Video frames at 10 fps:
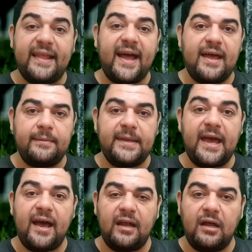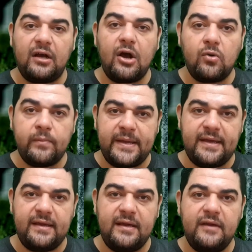دعا بها على قومه
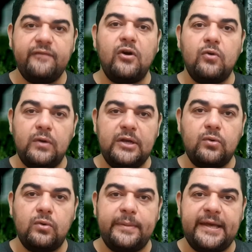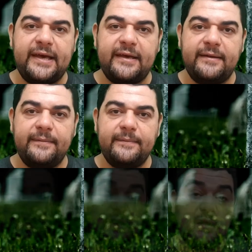فأهلكوا بها،
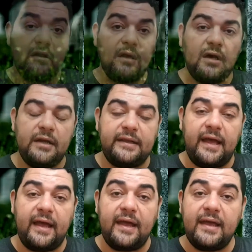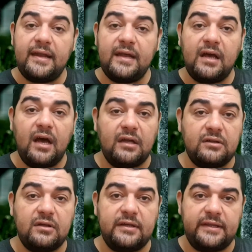وإن الله تعالى
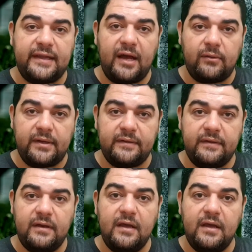أعطاني دعوة.